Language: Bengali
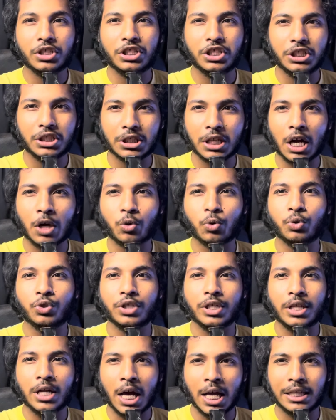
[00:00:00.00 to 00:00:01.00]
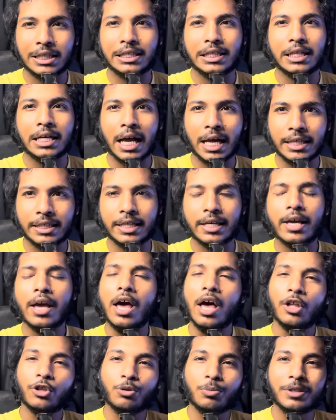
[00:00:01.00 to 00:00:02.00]
চিৎকার করছে নাচছে গাইছে
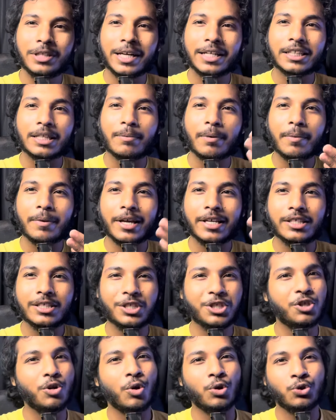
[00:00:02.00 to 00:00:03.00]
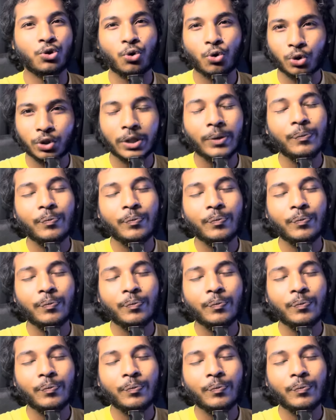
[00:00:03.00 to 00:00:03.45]
তুমি দেখতে পাবে এই জিনিস অযোগ্যতে